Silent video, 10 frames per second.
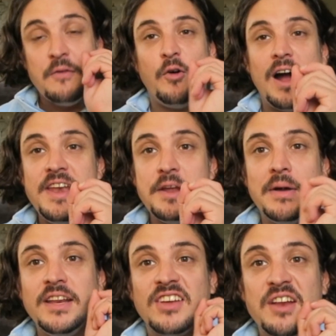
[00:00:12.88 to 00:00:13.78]
Vor allen Dingen
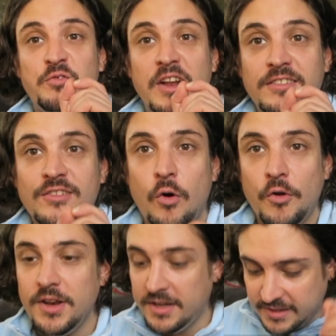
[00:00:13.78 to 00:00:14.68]
bei dieser
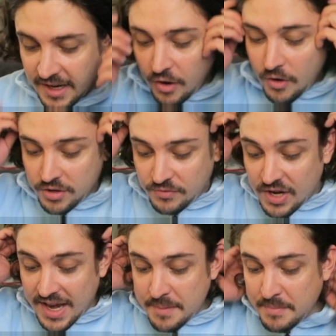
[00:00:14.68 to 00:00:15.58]
Inflation. Ich sag euch, wir
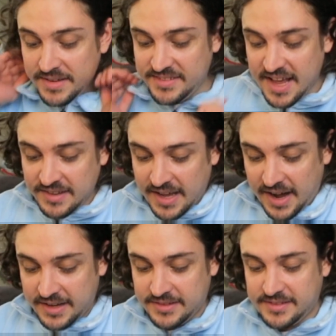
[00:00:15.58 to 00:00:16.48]
leben in sehr, sehr harten